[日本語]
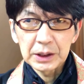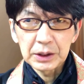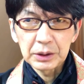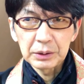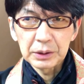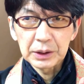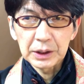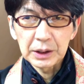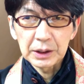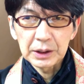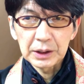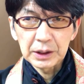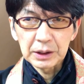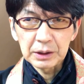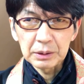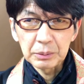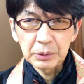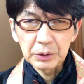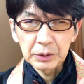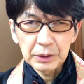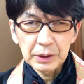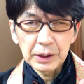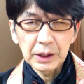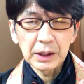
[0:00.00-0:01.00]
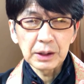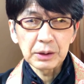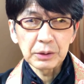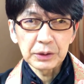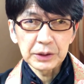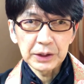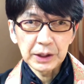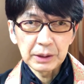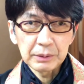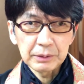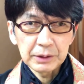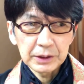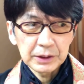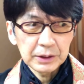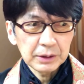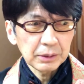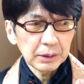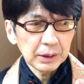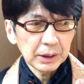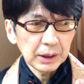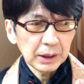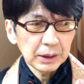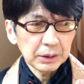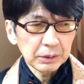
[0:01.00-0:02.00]
ておいでになるものがございます。
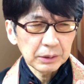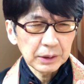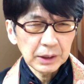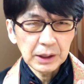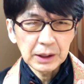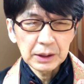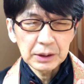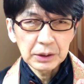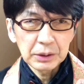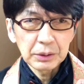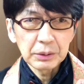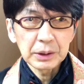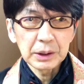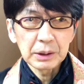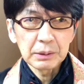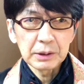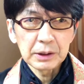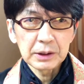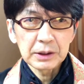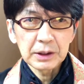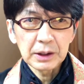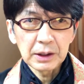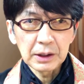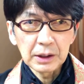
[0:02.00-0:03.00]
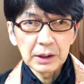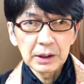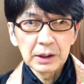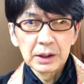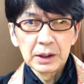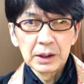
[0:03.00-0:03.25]
これ後で貼っておきますから